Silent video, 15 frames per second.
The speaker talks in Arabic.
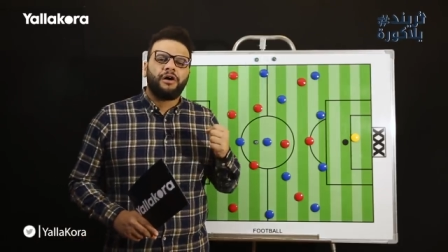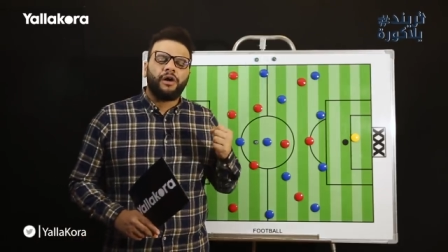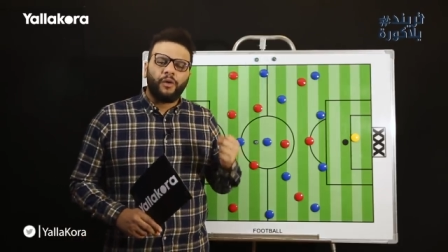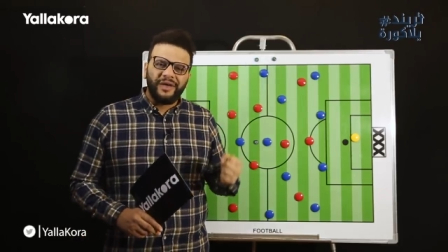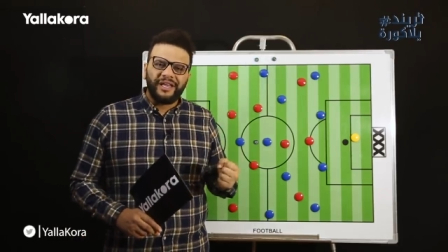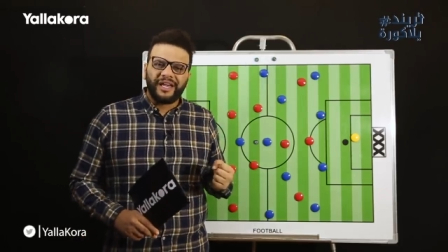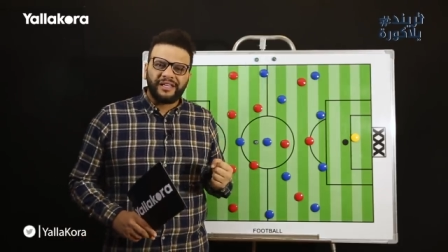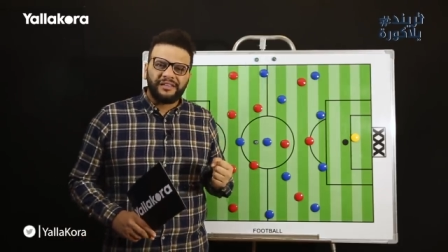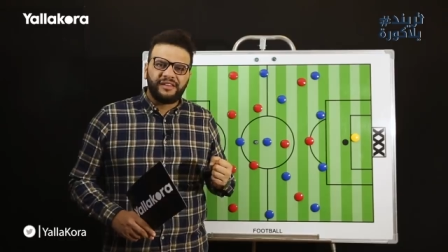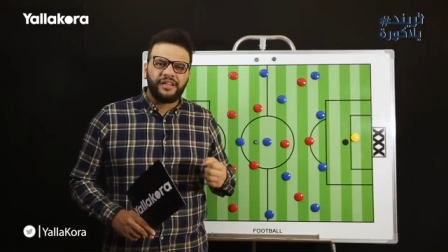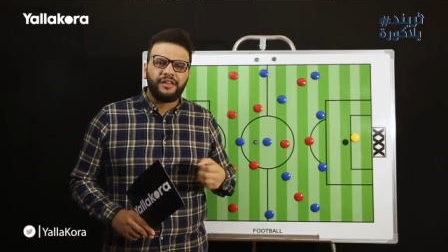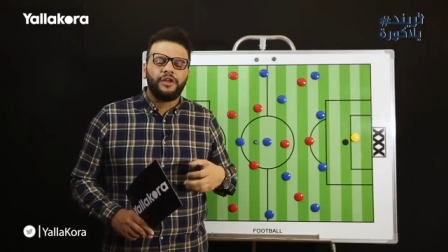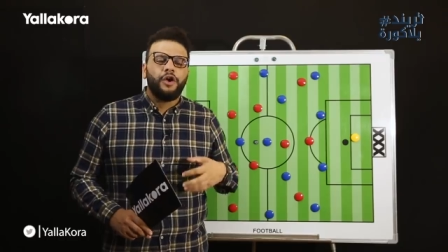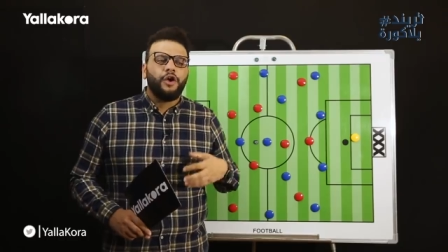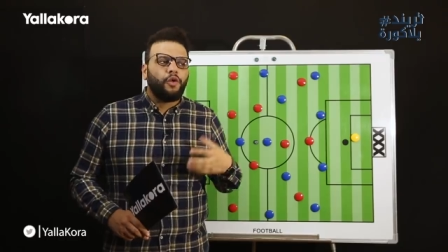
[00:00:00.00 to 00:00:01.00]
قويه
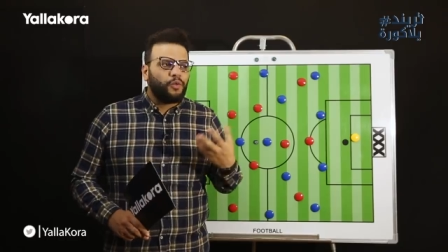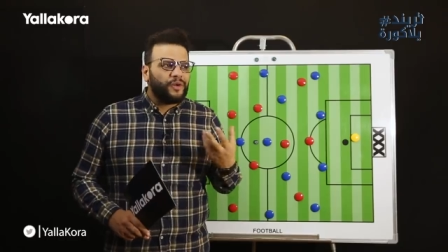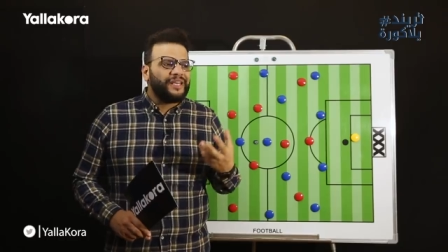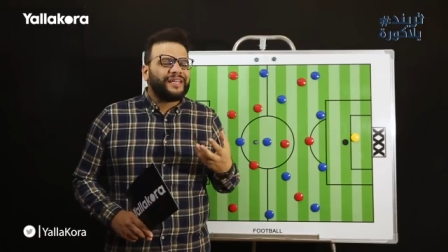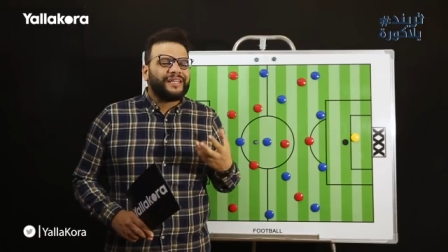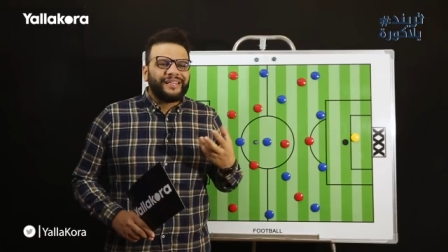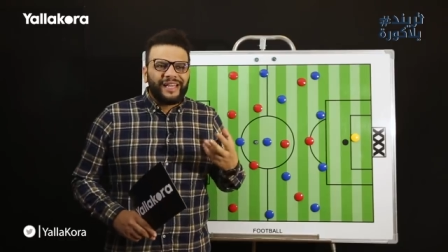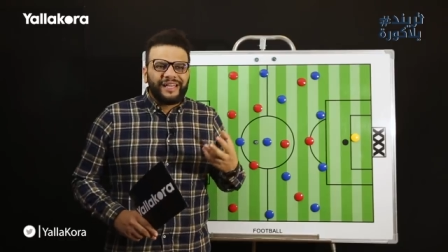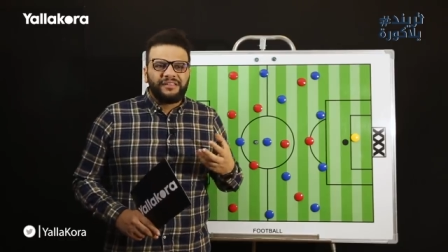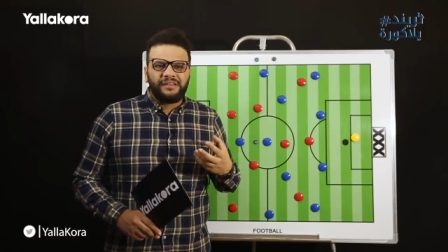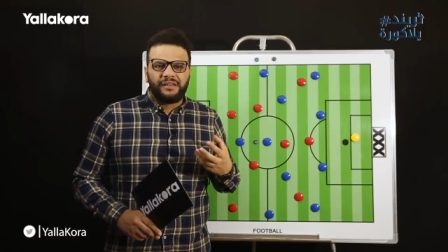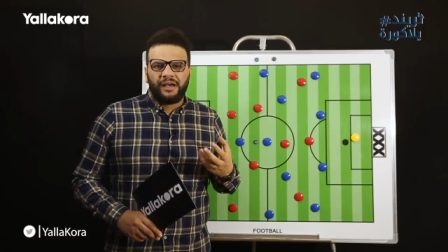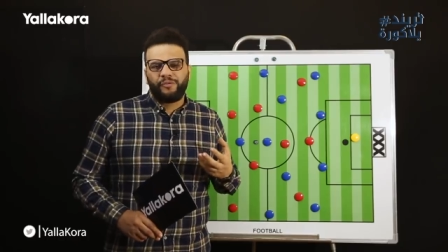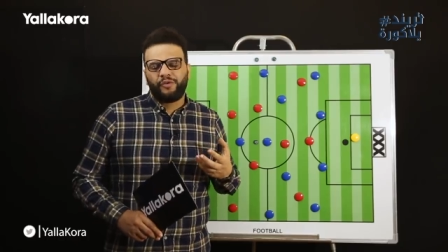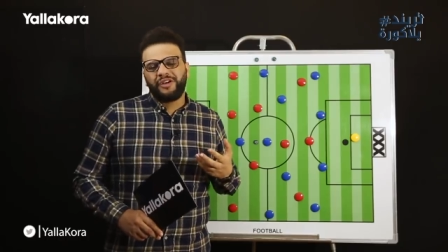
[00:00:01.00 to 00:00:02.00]
جدا
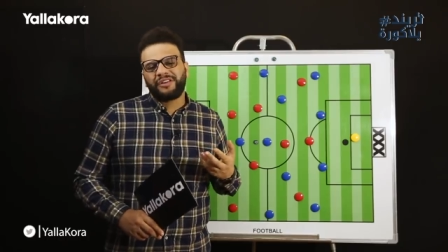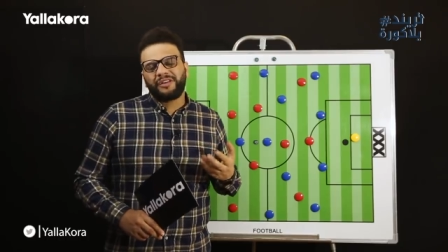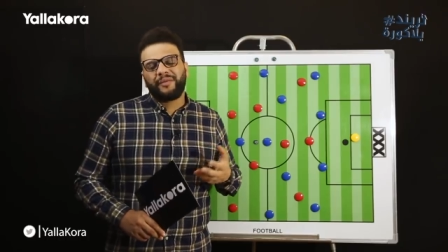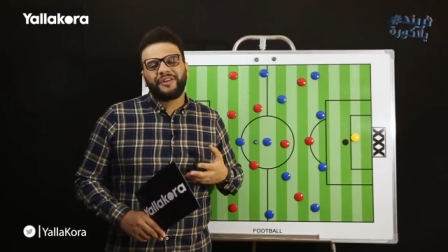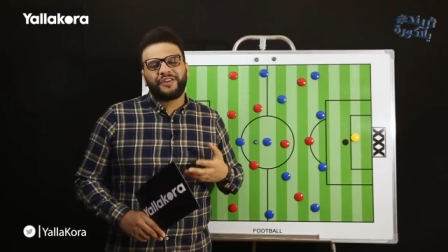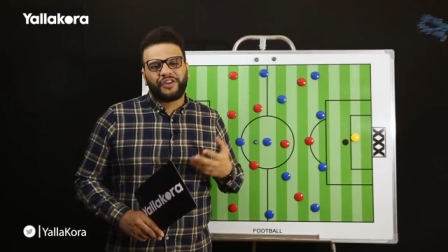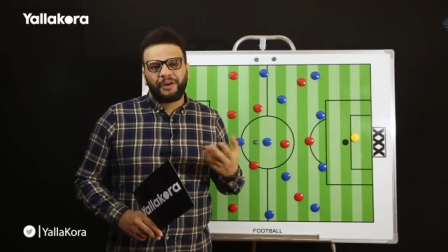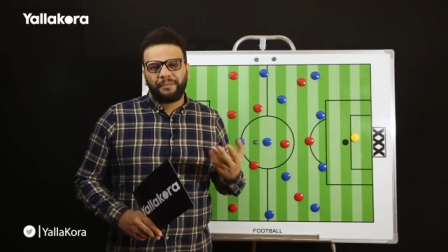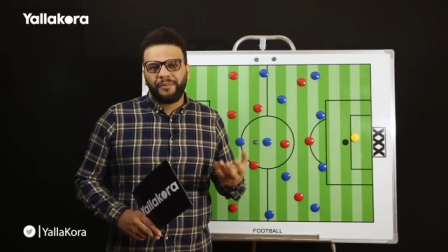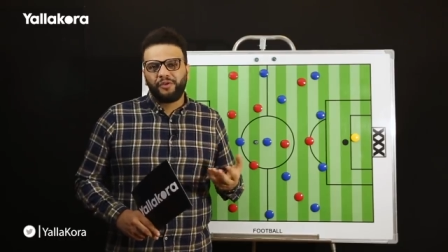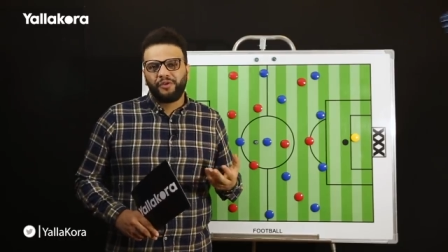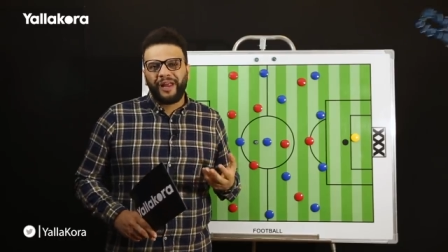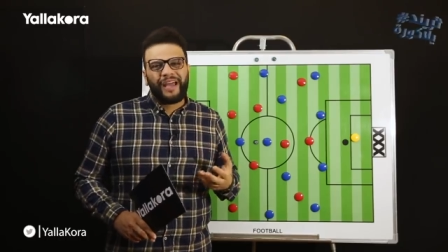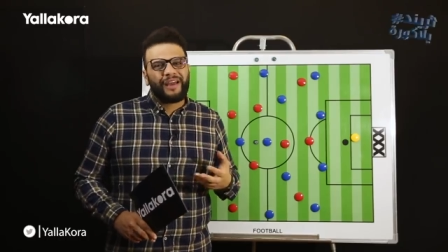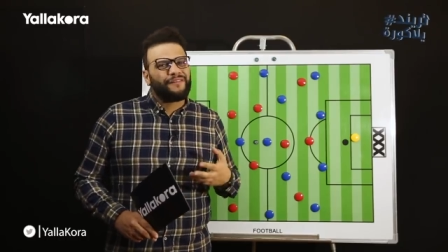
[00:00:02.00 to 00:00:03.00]
ونادي ابو قيد طبعا طلب
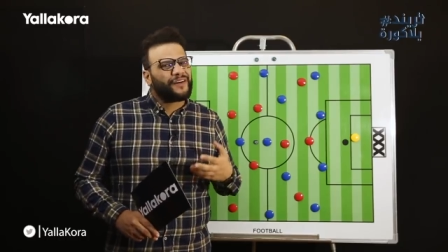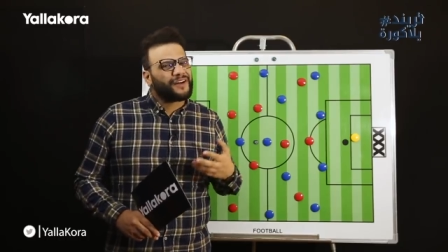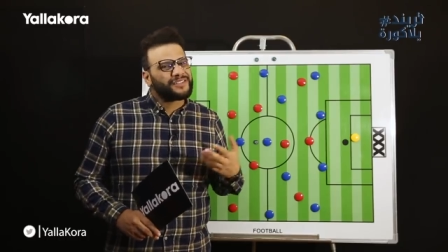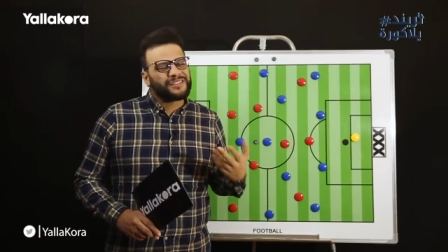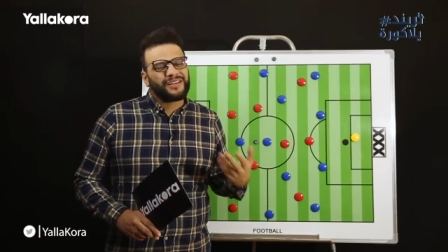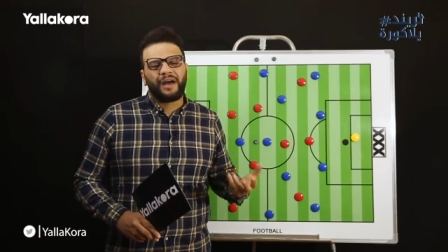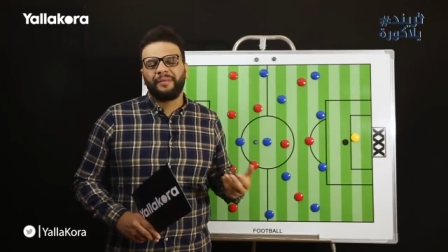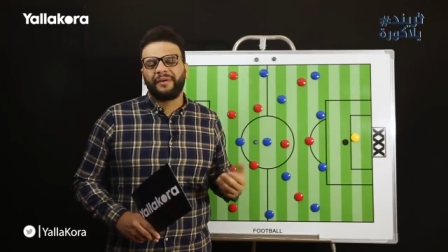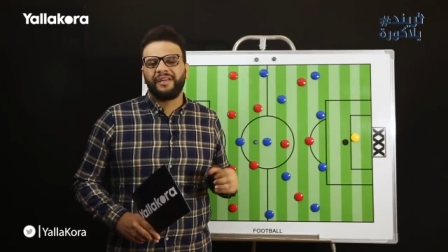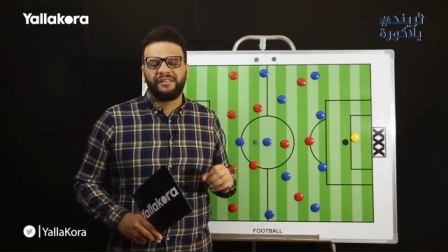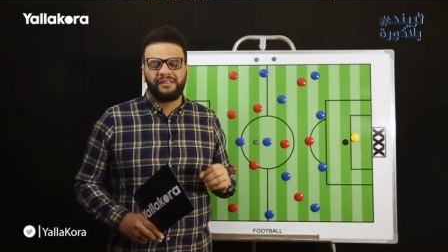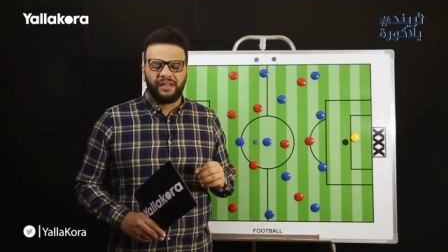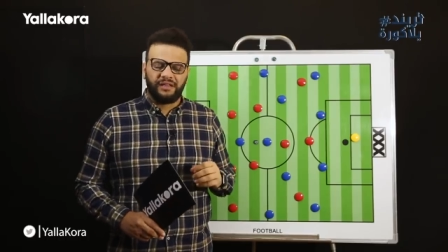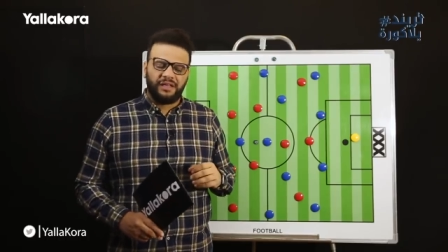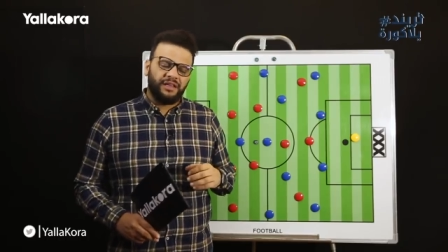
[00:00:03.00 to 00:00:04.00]
منه لاعب فكان صعب
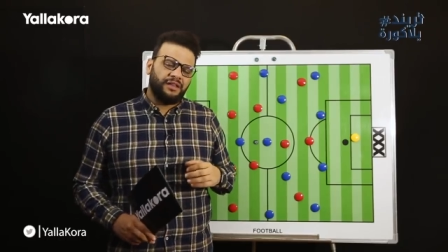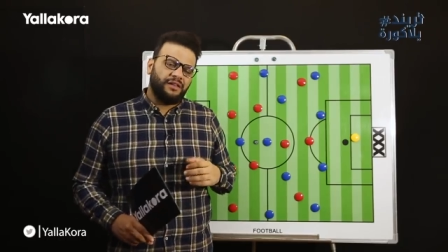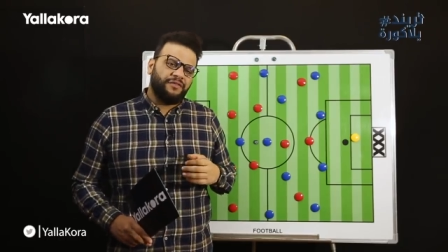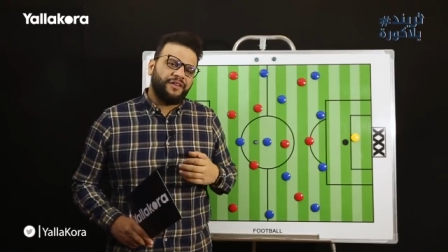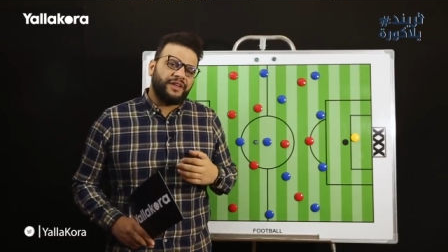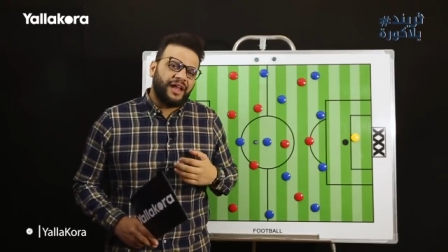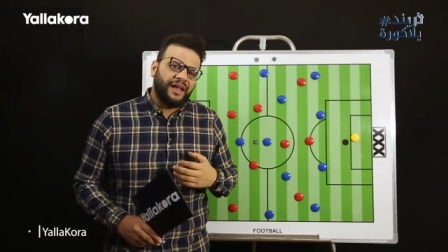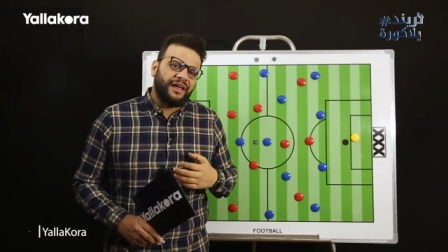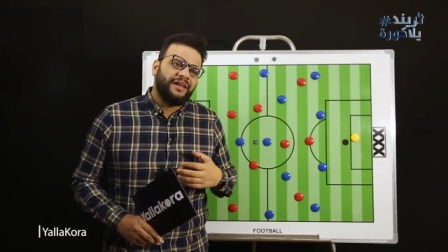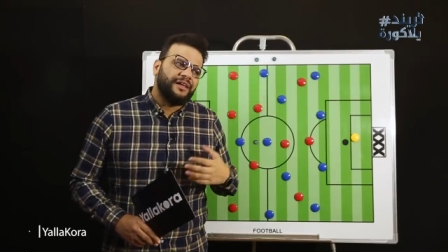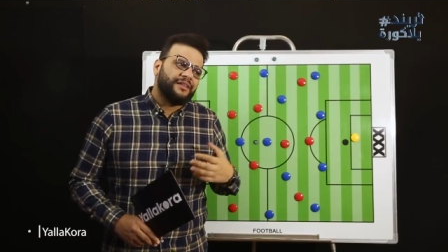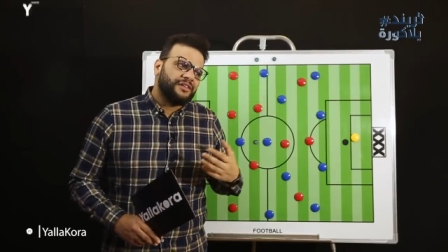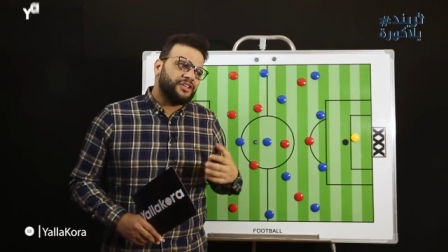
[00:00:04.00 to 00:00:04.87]
جدا ان الفرقه